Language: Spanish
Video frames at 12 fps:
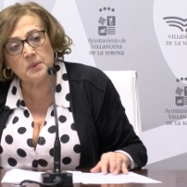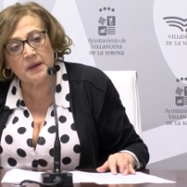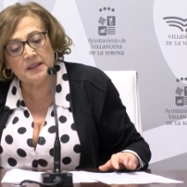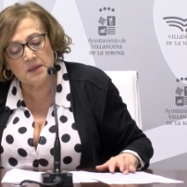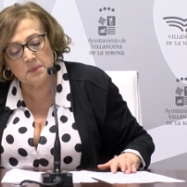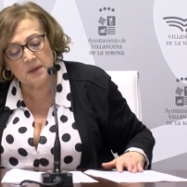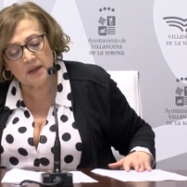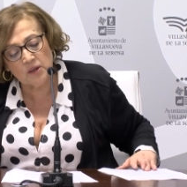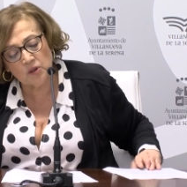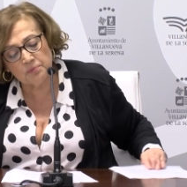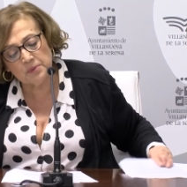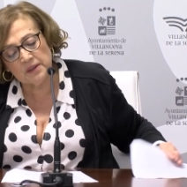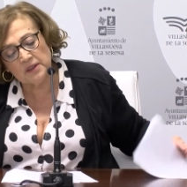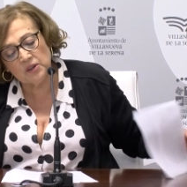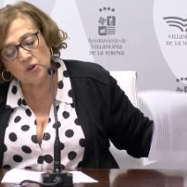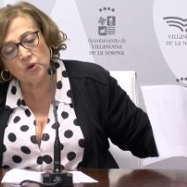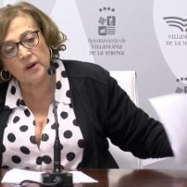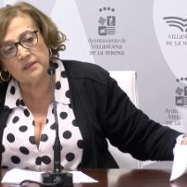Valdivia y los
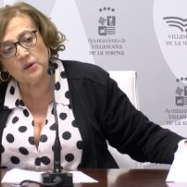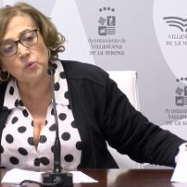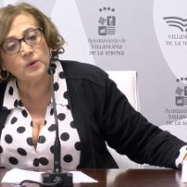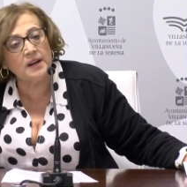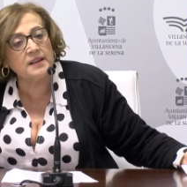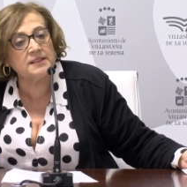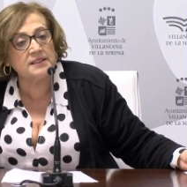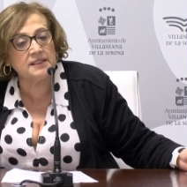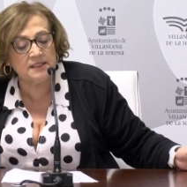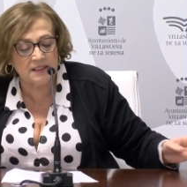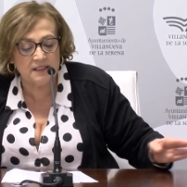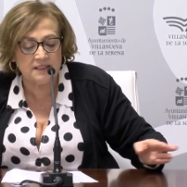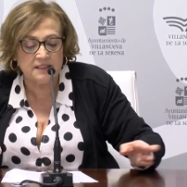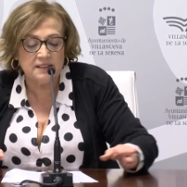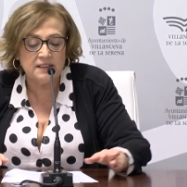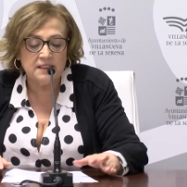técnicos nos hacen unas reseñas